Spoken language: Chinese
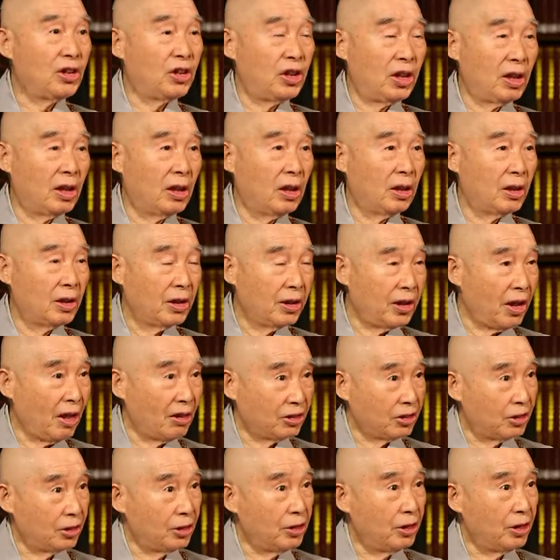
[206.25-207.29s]
今天
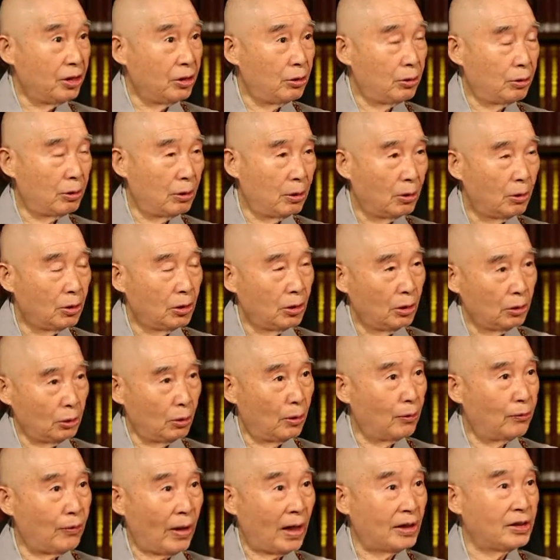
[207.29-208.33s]
量子力学
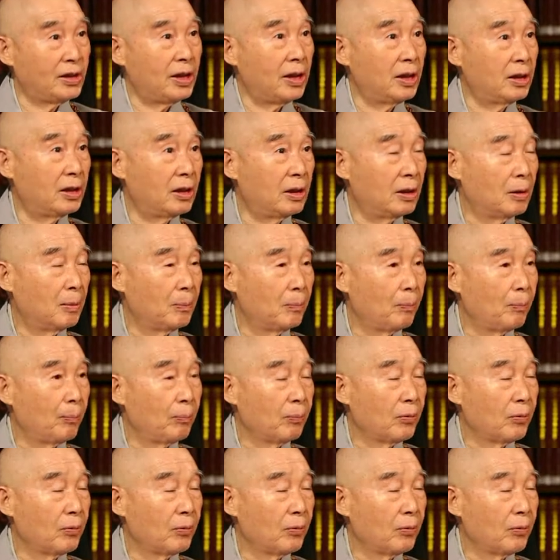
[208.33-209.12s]
所发现的，